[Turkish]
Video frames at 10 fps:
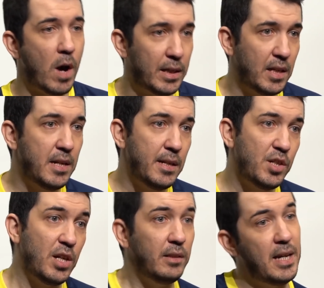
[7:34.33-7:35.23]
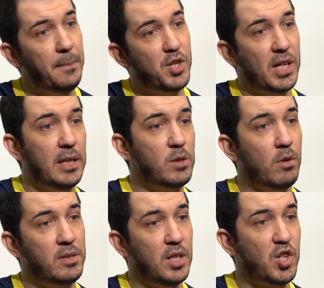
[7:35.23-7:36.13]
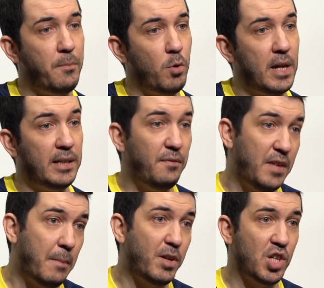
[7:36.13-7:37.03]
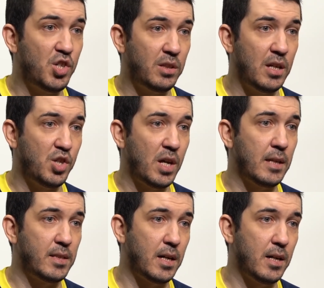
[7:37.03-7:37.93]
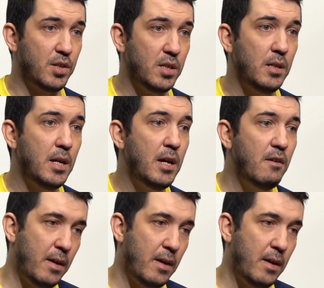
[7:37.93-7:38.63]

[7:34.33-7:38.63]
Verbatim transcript: O ertelenince direkt bir şekilde sonrasında Şampiyonlar Ligi'nde final maçına çıktılar işte Ajax'a karşı.